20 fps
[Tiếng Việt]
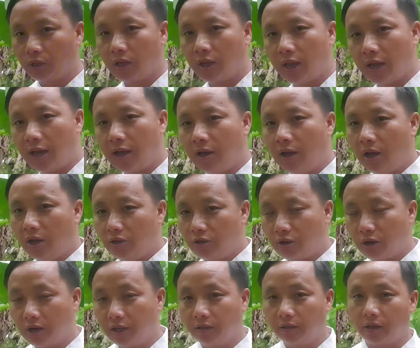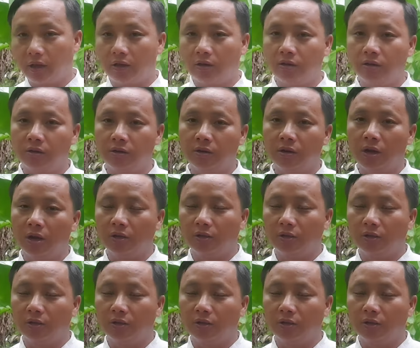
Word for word: thế giờ liên tàu